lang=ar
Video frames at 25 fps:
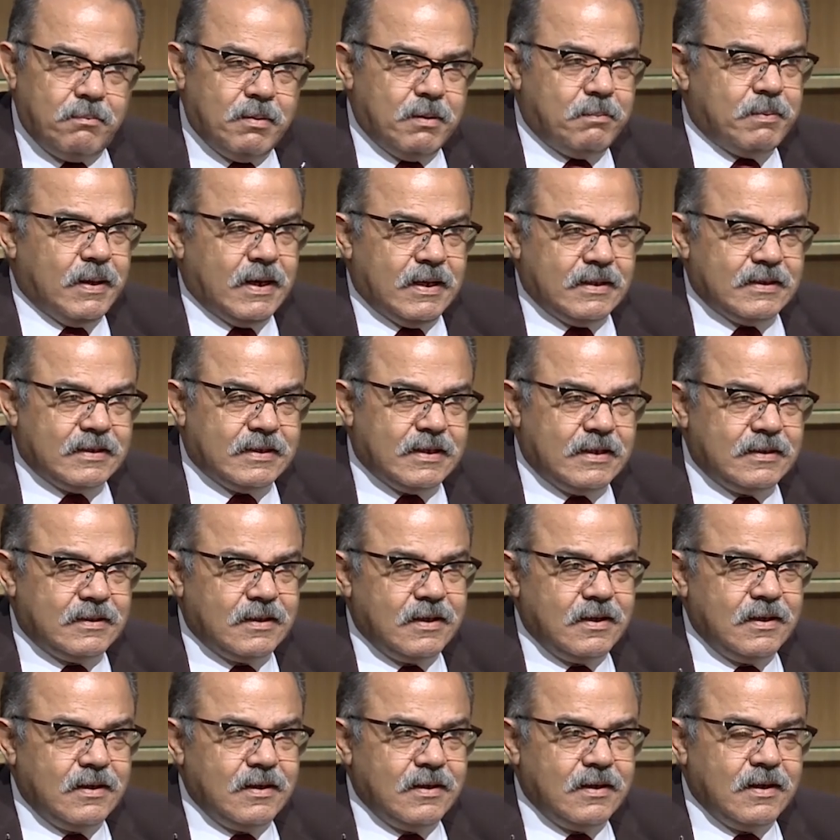بالبلدي
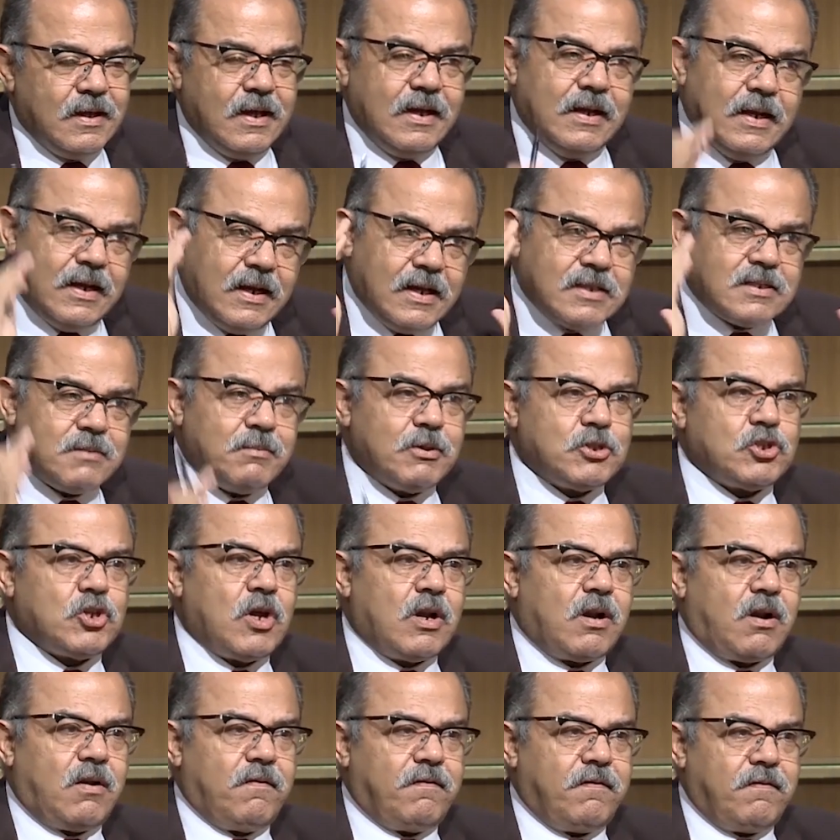كده انا لازم
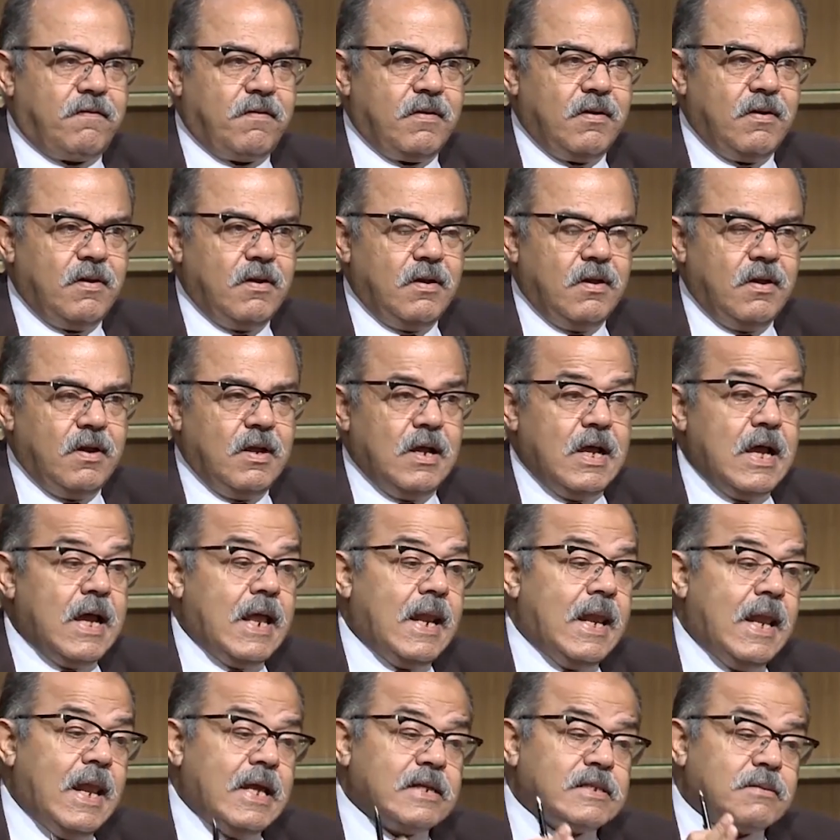اتصرف
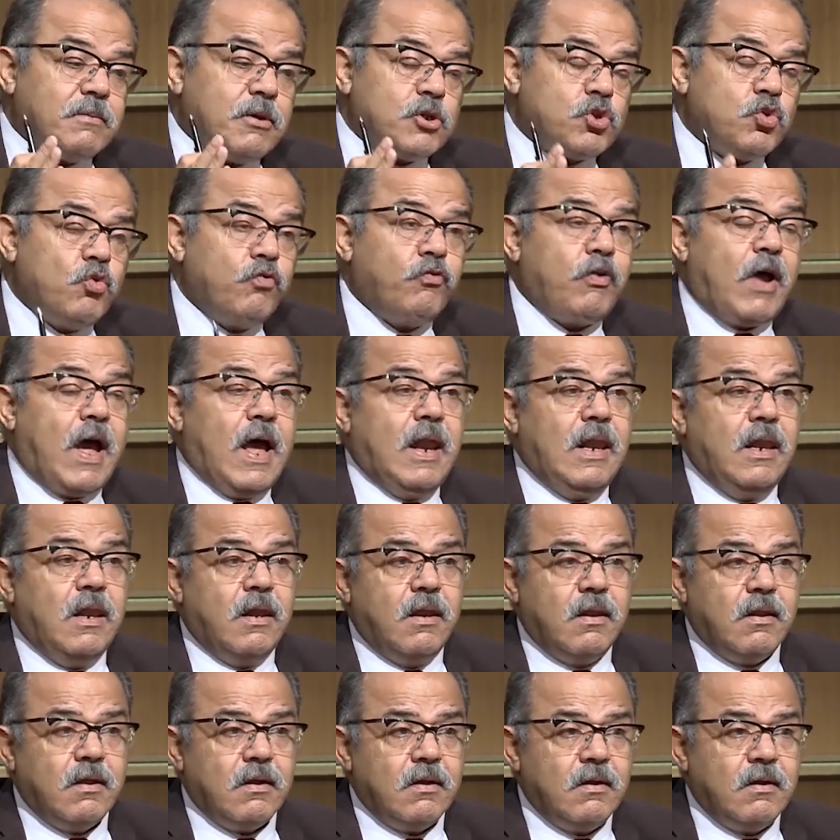لازم اشوف حل